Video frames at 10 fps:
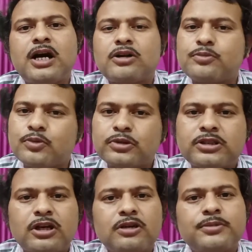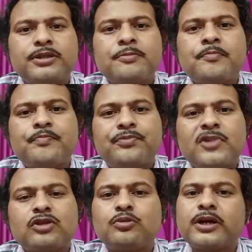আরও পড়তে হবে
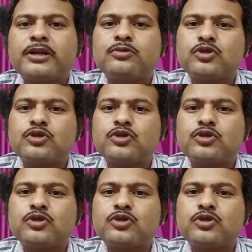তোমাকে